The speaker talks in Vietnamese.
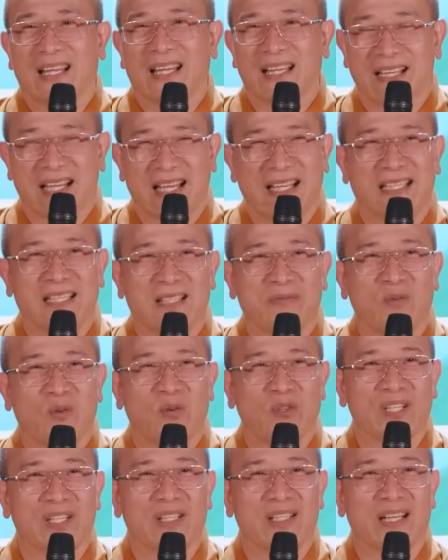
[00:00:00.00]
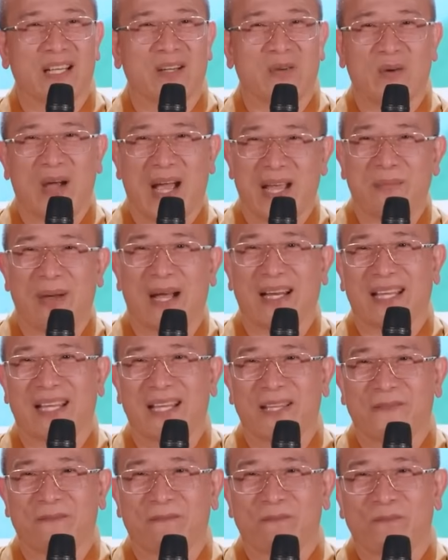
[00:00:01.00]
Cái này thì phụ nữ là cũng hay mắc
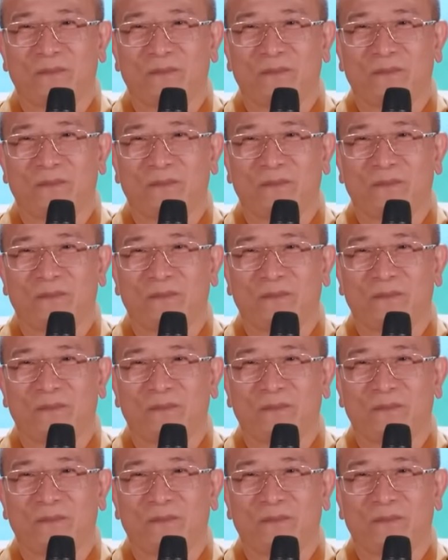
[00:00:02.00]
đây.